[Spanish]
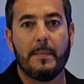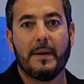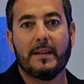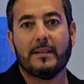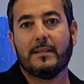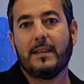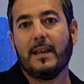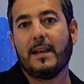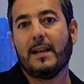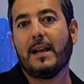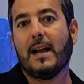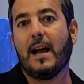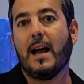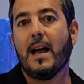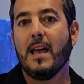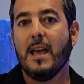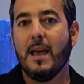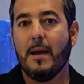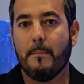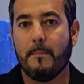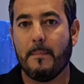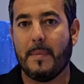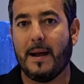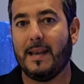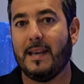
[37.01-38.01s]
mantenga
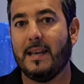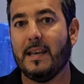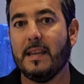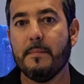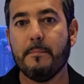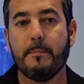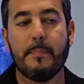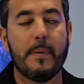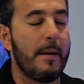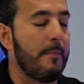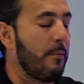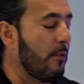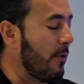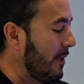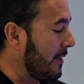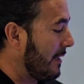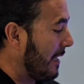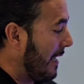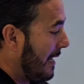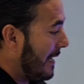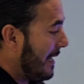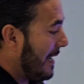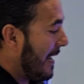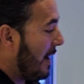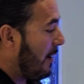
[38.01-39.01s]
más limpia, porque
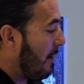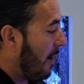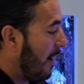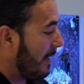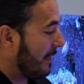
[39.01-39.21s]
este es lado,